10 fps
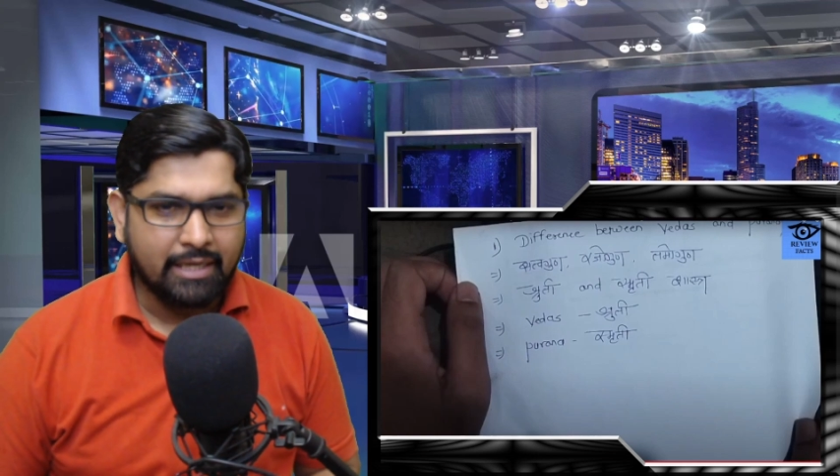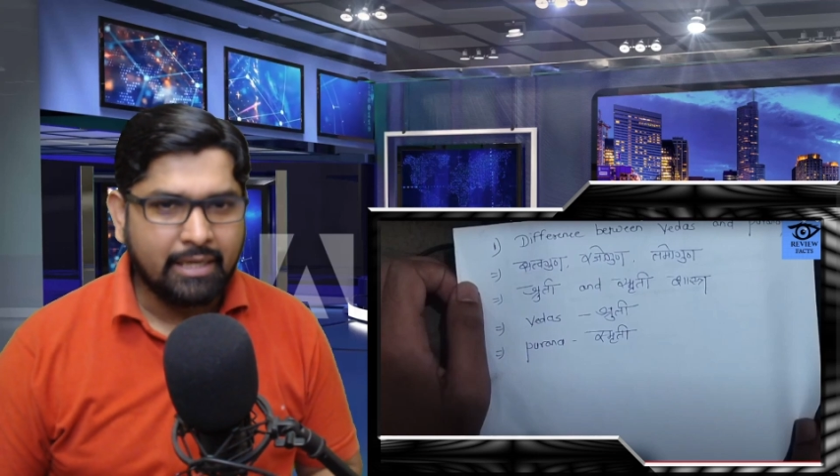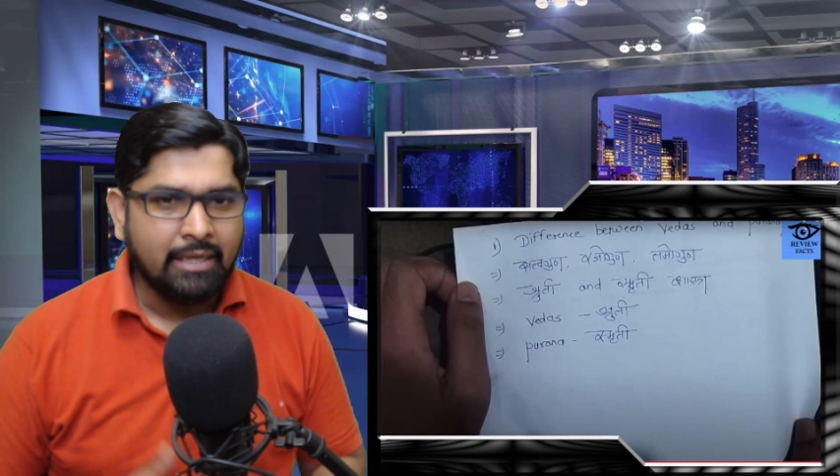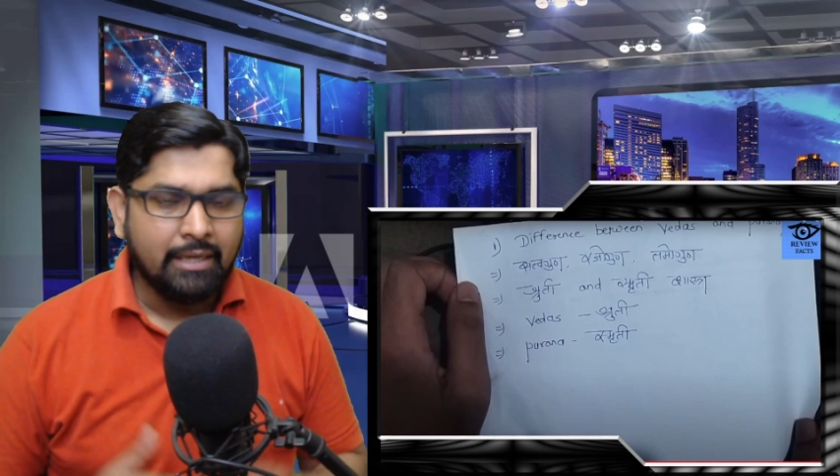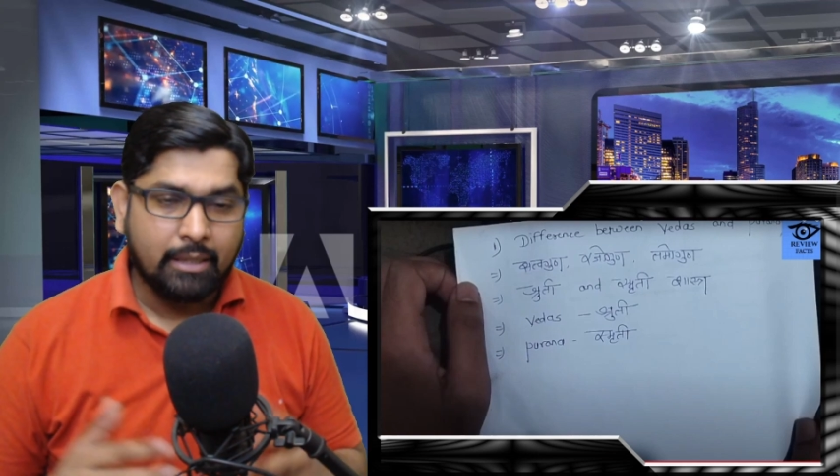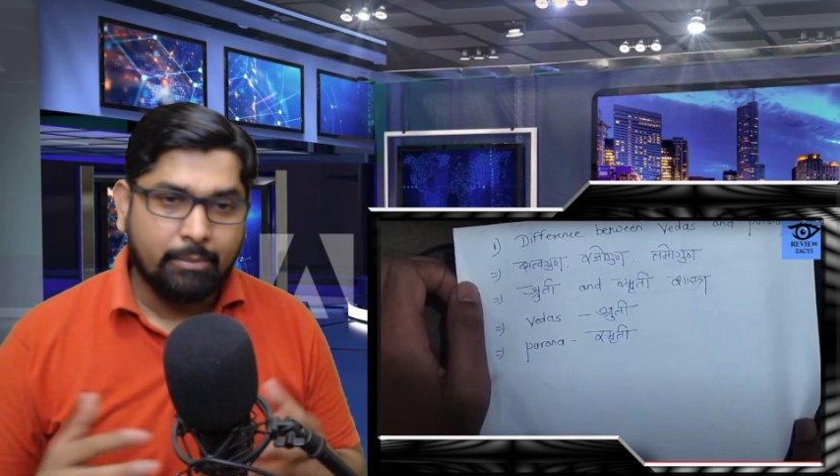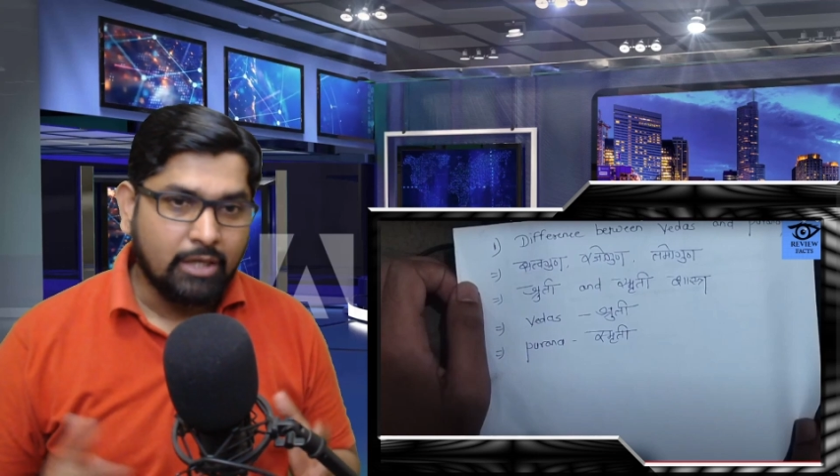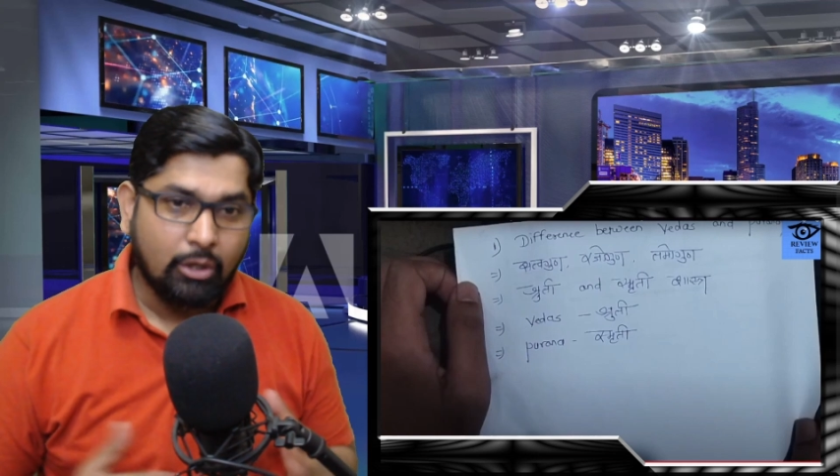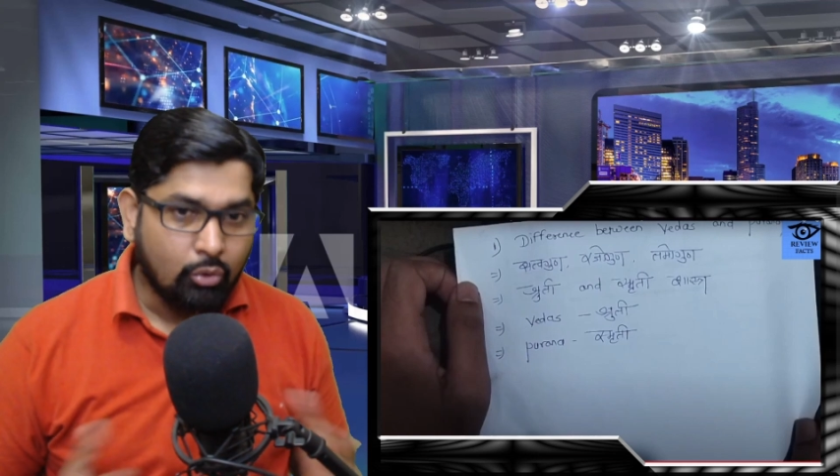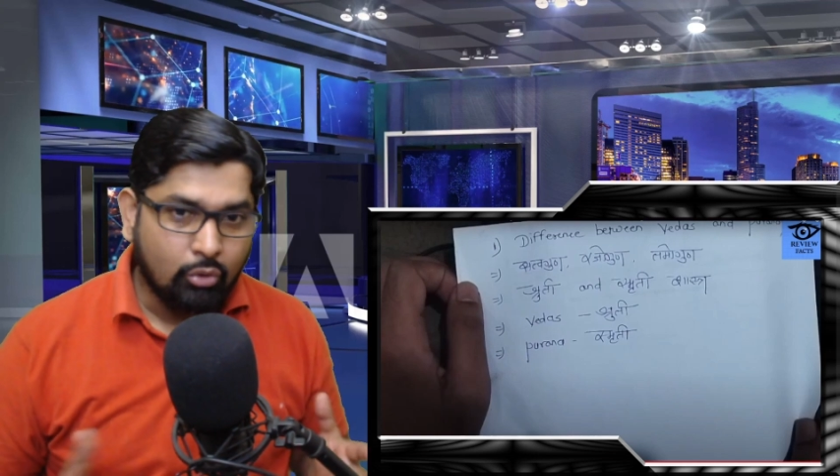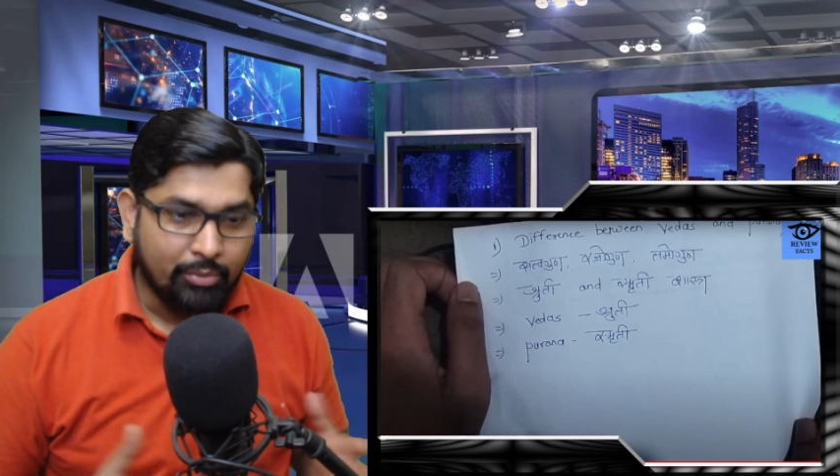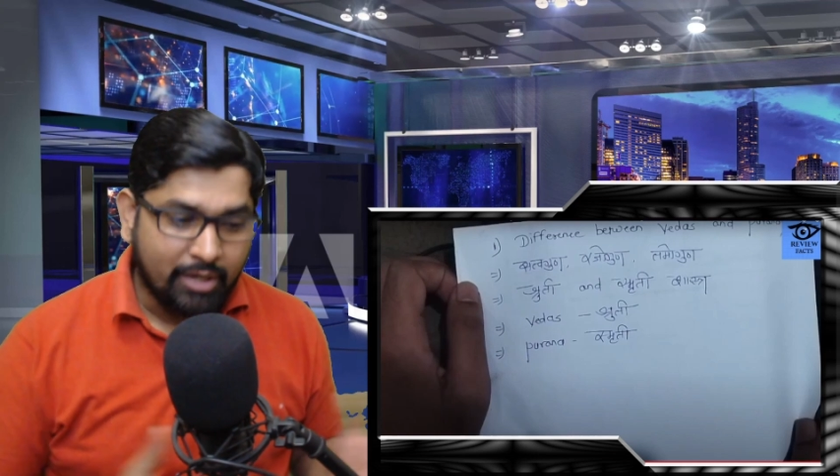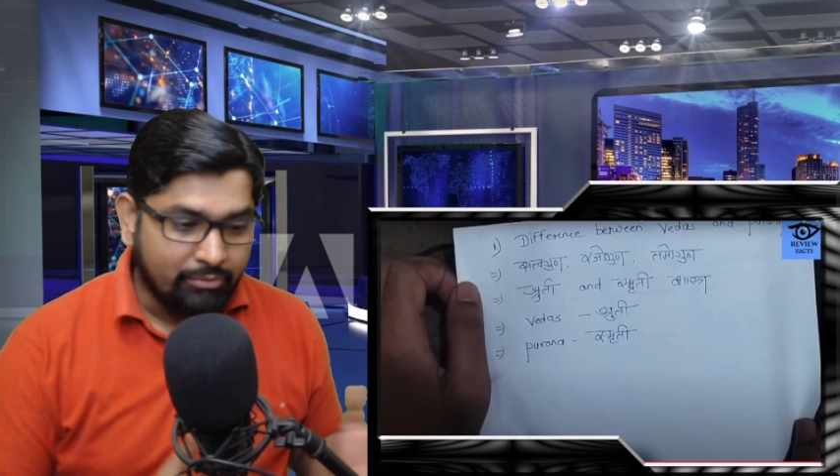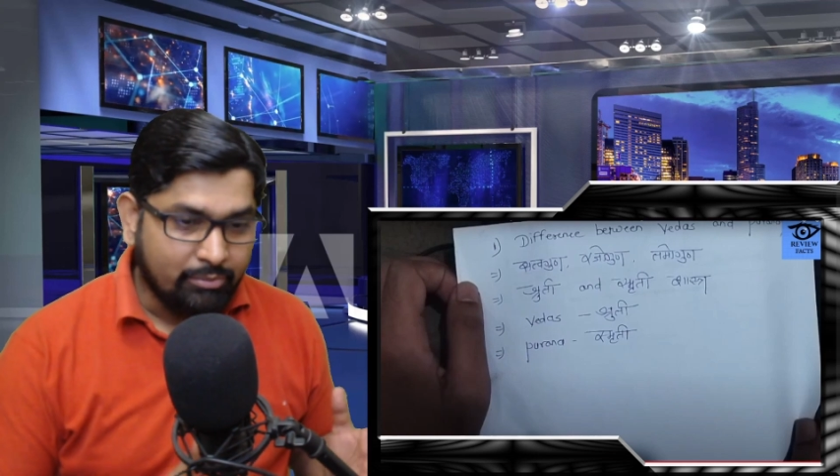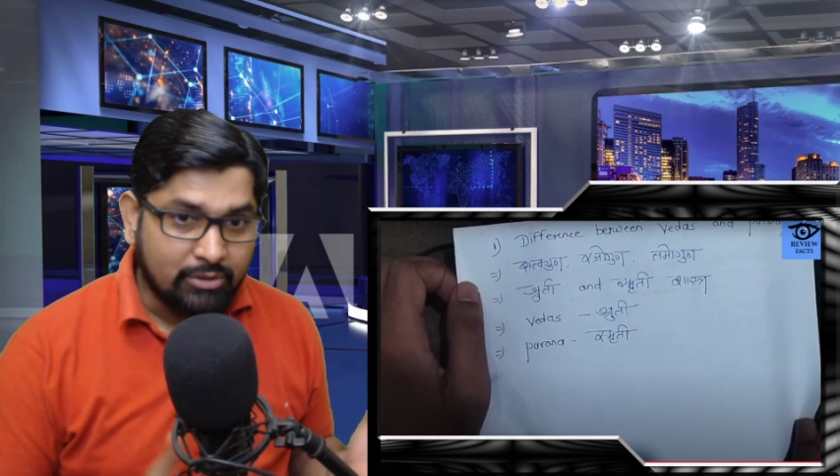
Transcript: है कि भैया वो मेरे